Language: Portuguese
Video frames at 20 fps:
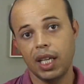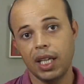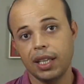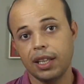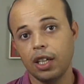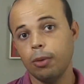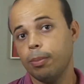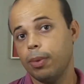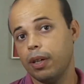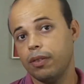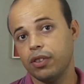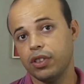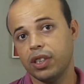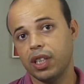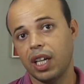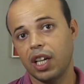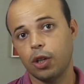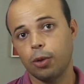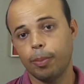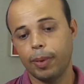Então para
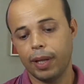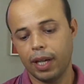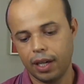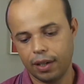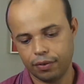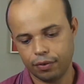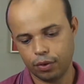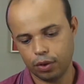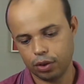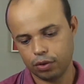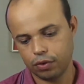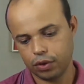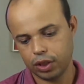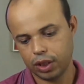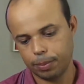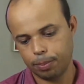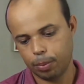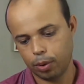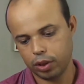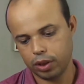você recuperar a foto
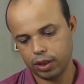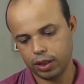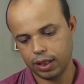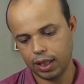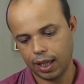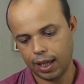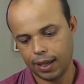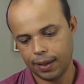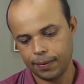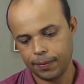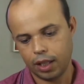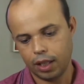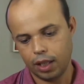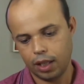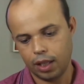você pode estar tá,